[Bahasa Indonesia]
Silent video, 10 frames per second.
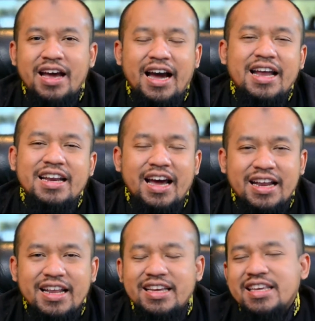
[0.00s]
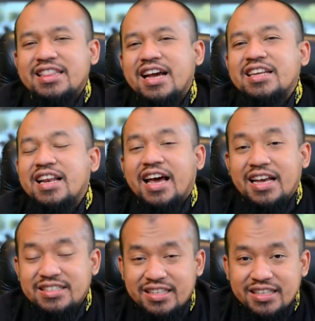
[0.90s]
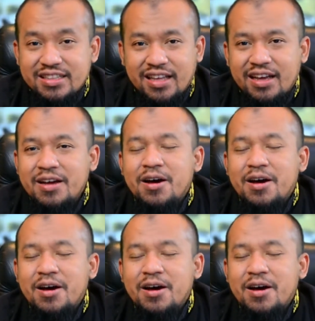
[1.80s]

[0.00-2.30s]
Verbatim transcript: anak-anak kita adalah aset kita